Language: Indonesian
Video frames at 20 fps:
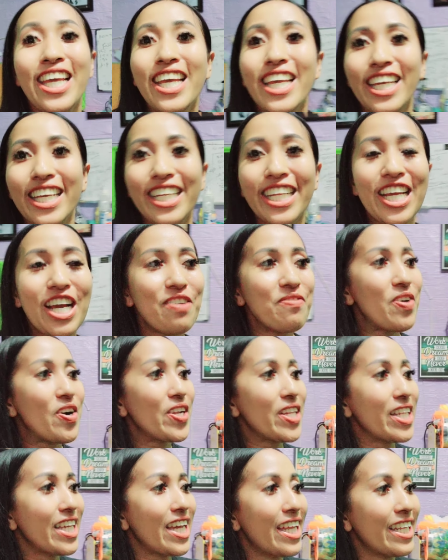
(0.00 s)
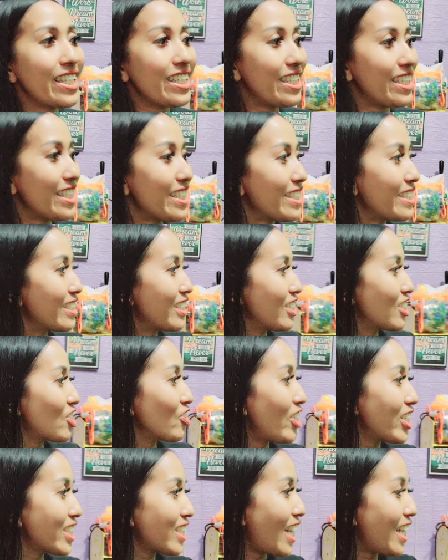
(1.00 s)
ini yang mau lihat
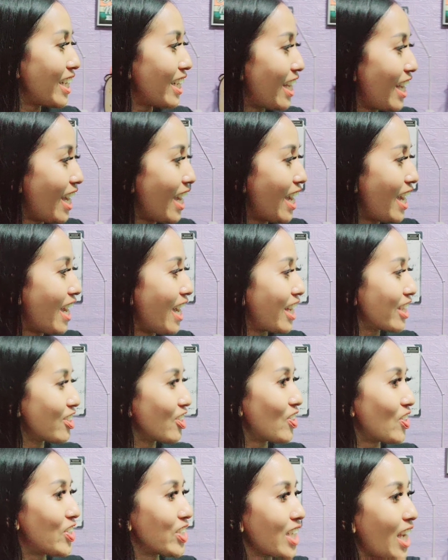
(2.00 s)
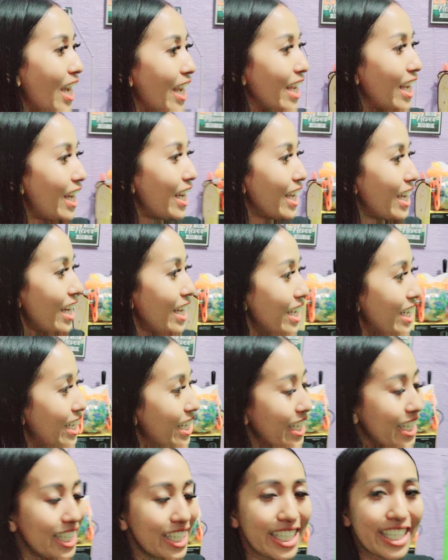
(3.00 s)
suasana toko saya ya
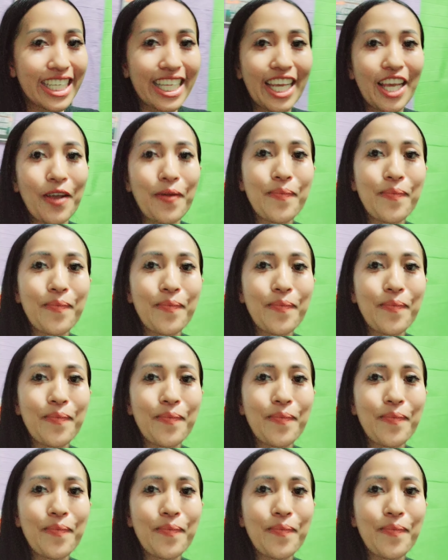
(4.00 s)
ini